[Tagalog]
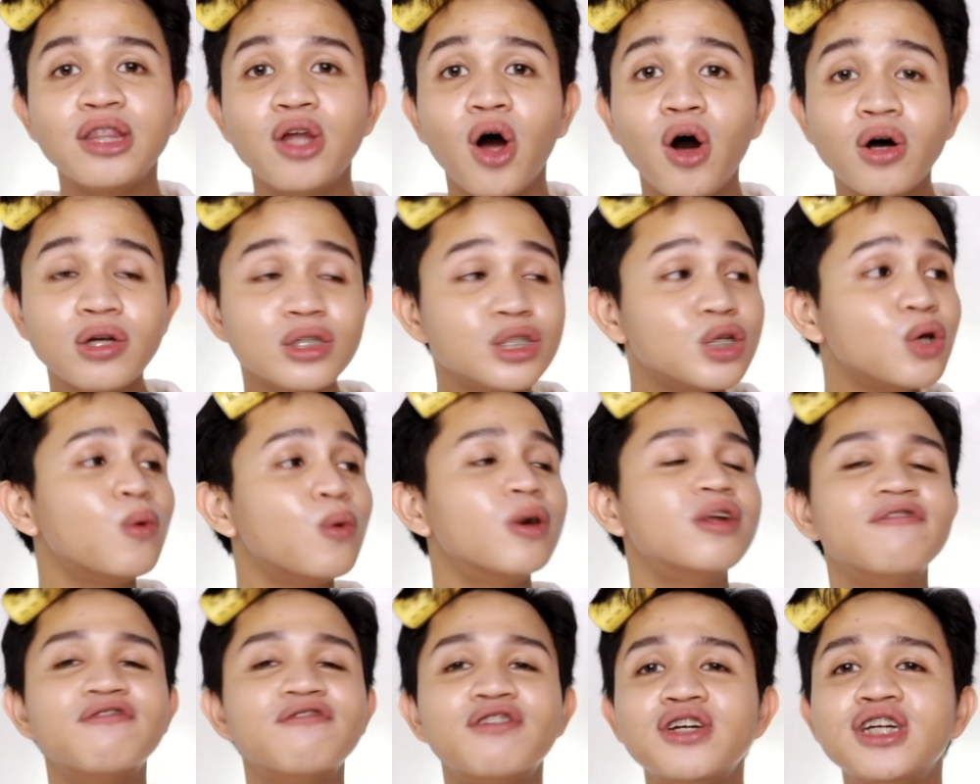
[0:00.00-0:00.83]
And also,
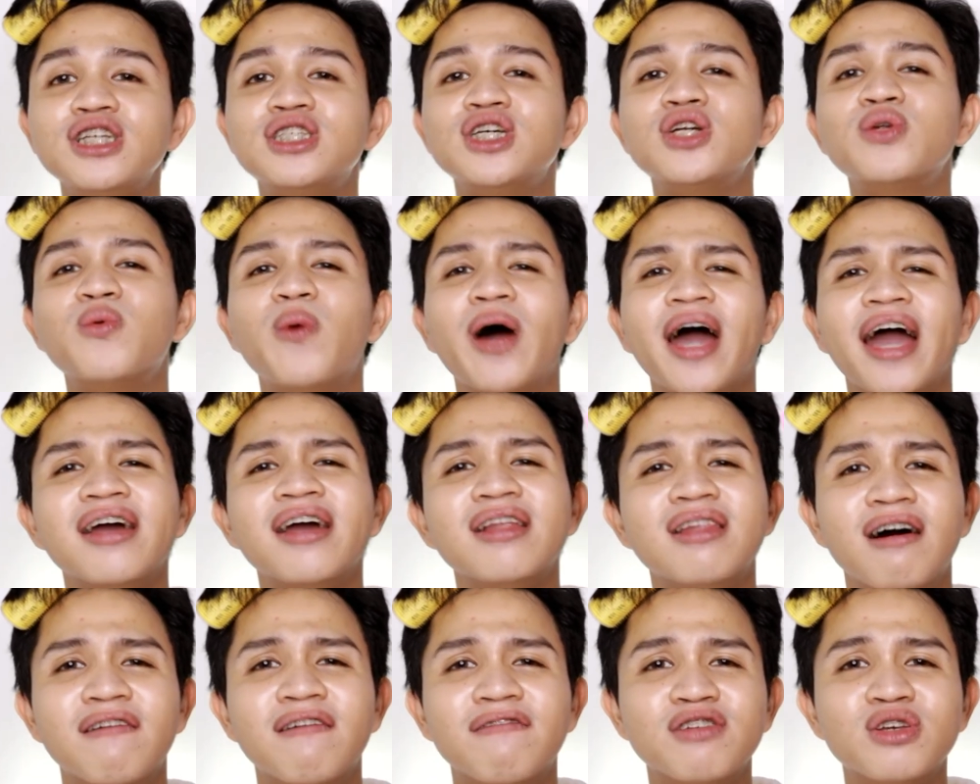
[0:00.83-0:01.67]
one of the reason
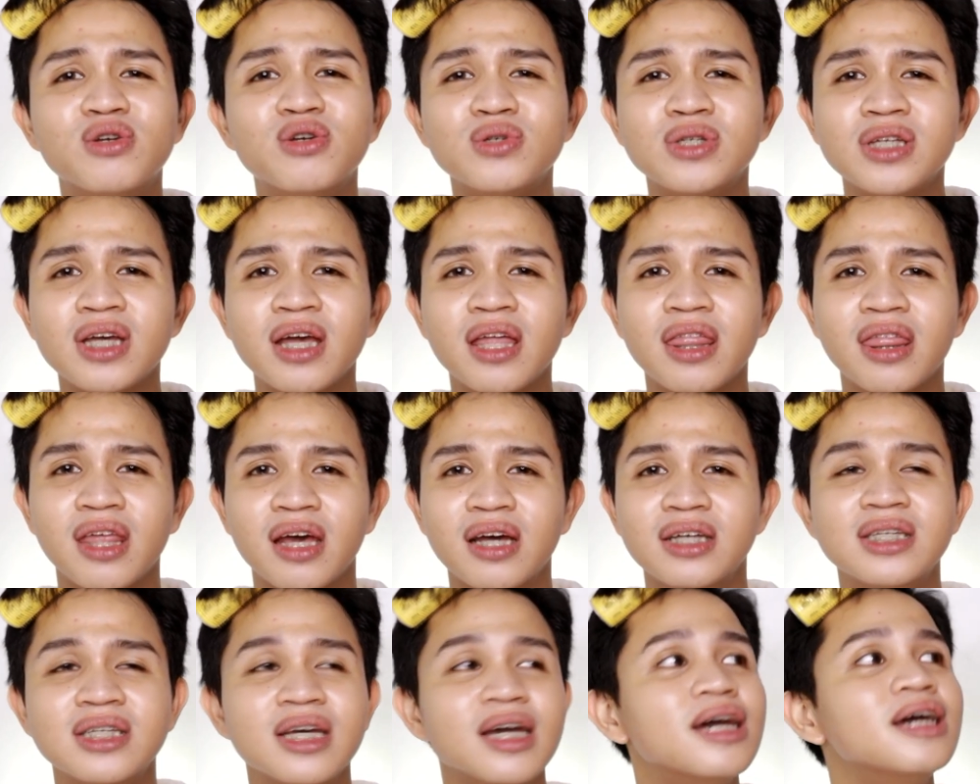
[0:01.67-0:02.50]
why I love using
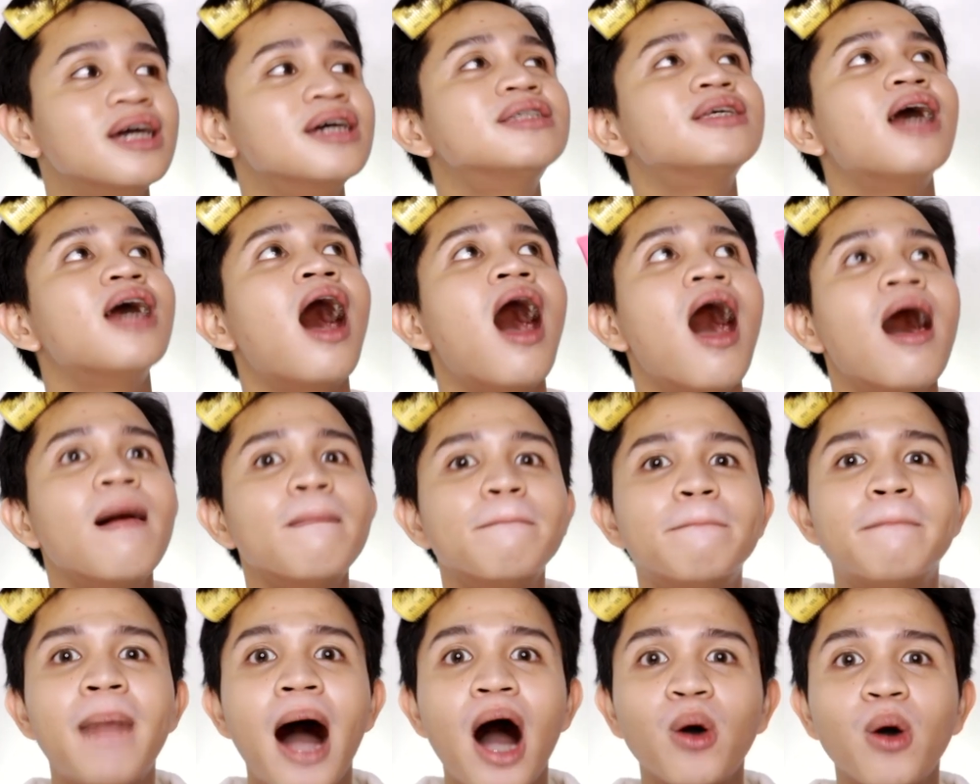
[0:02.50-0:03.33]
this is
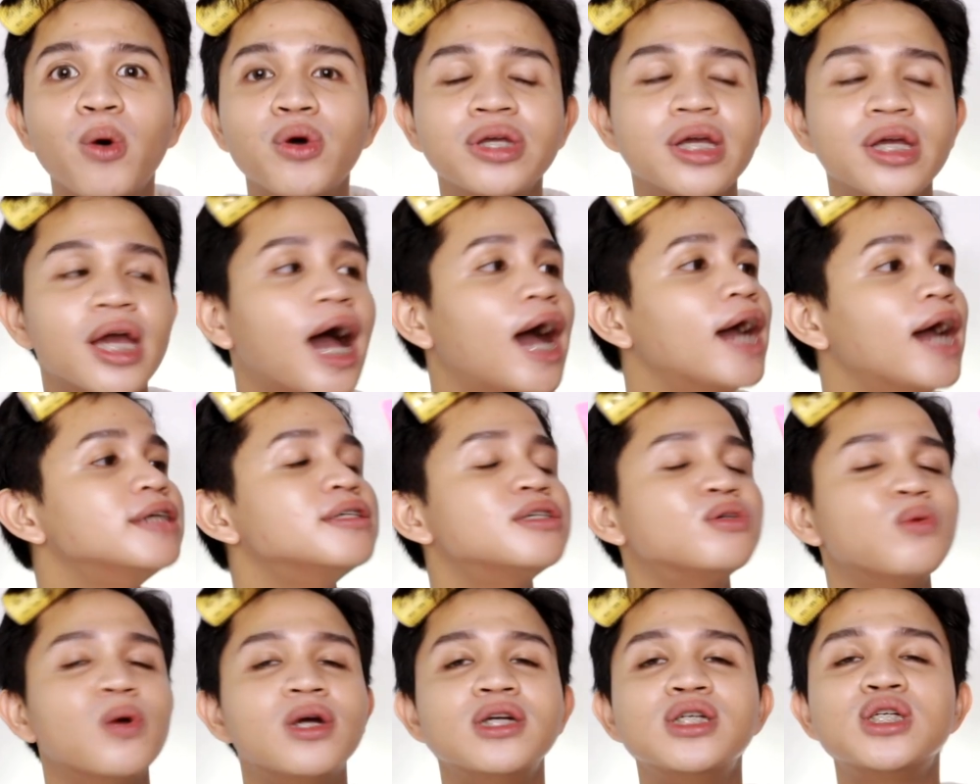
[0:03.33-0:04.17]
ang bango niya,
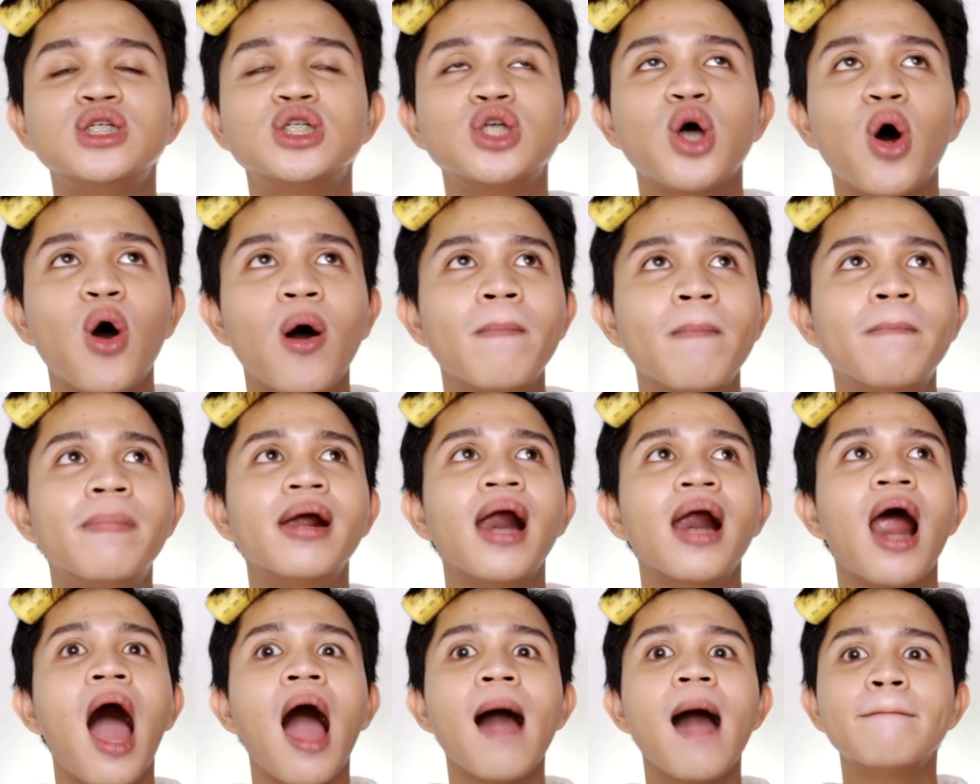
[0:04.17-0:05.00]
I swear,
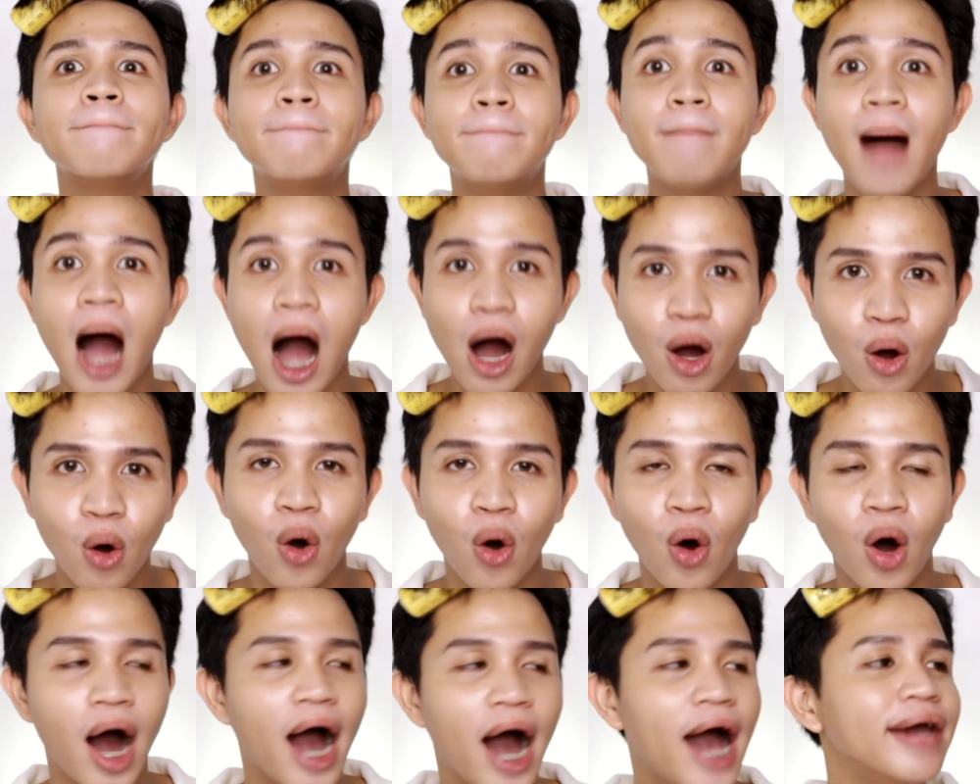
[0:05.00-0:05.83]
sobrang
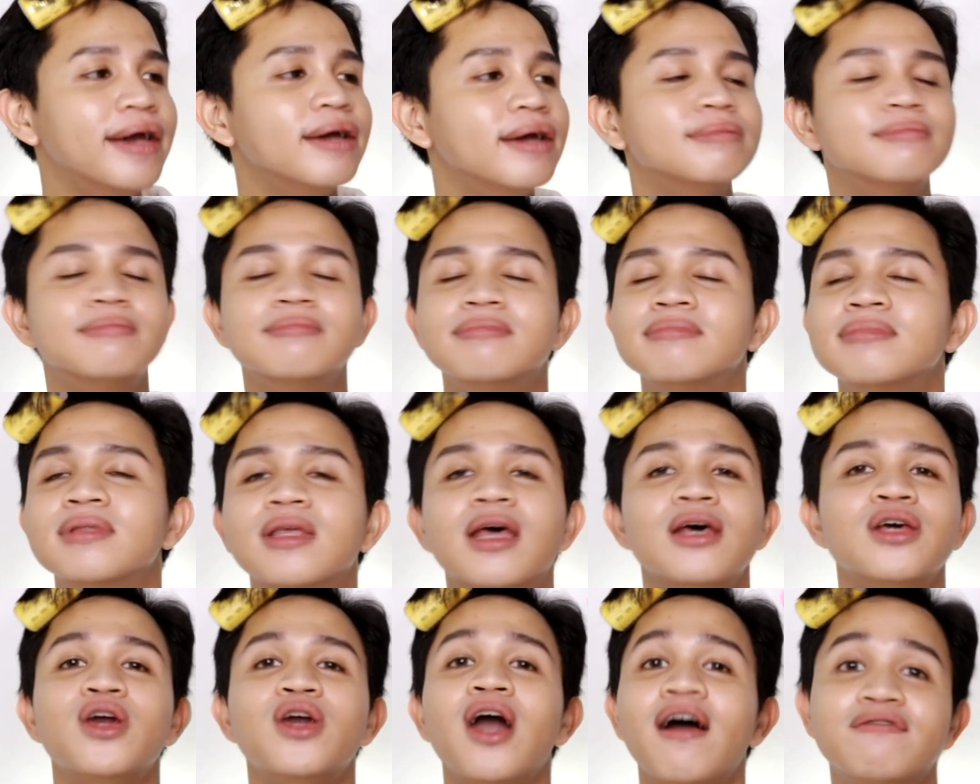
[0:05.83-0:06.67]
bango. I,
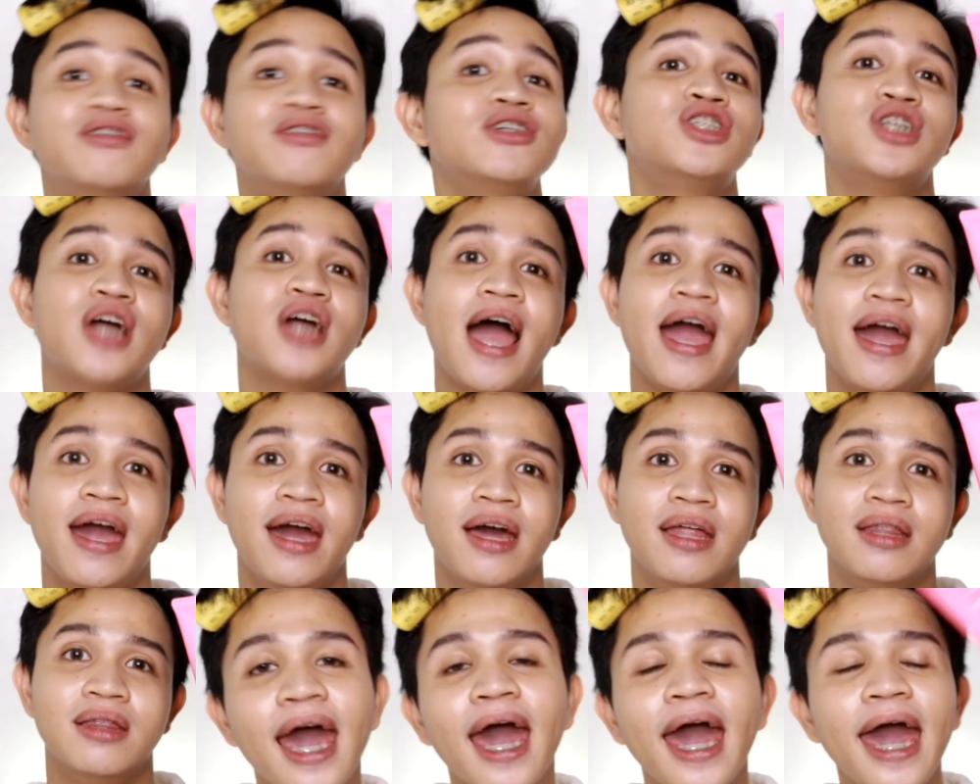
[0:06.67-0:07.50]
you have to
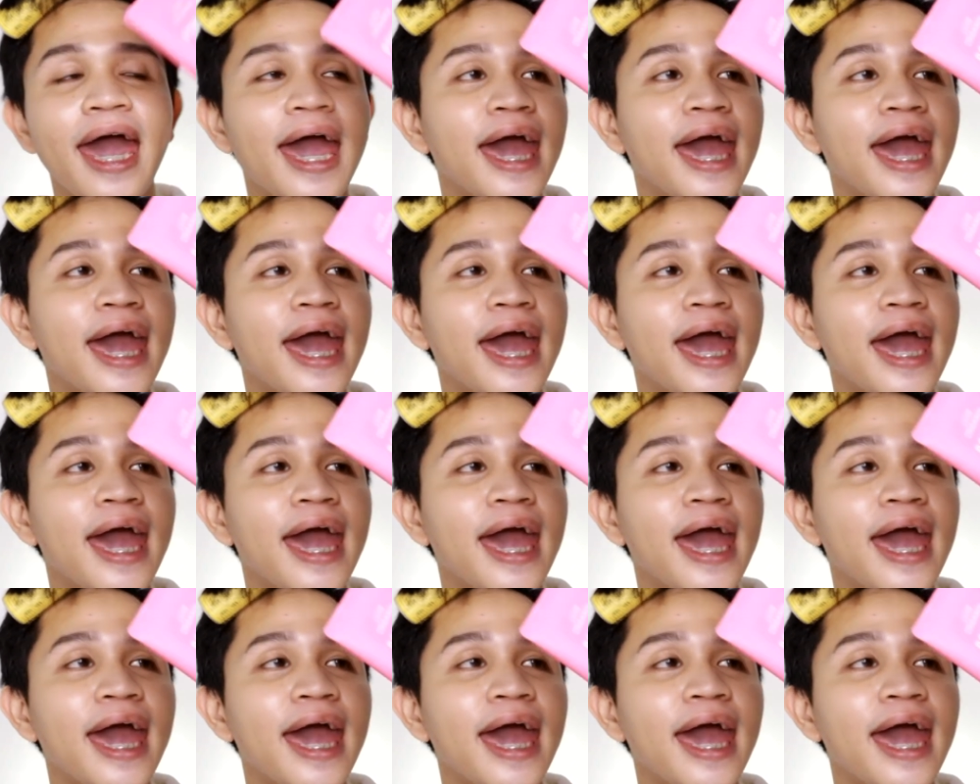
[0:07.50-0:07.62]
try it.